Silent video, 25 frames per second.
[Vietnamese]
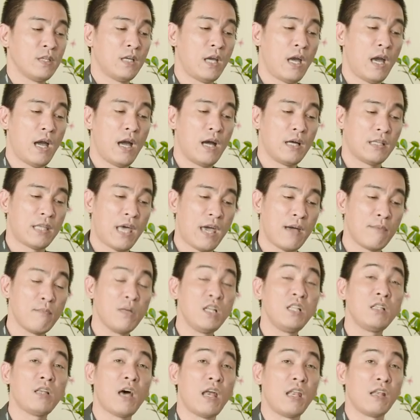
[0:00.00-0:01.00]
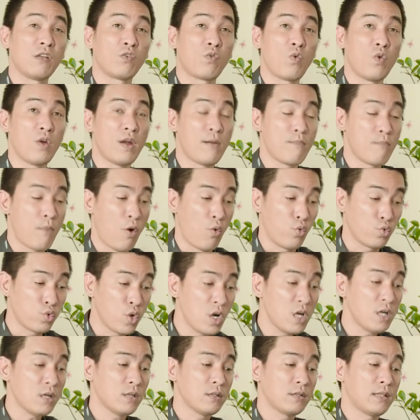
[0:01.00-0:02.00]
à, tháng bính thìn của năm mậu
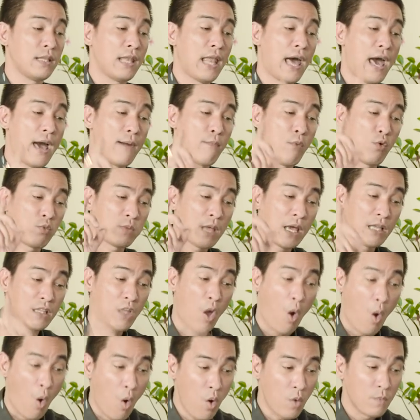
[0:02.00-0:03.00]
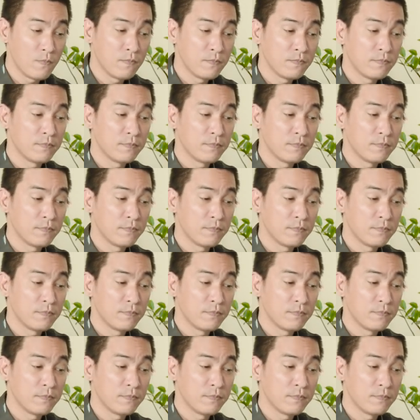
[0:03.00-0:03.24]
tuất là một tháng thổ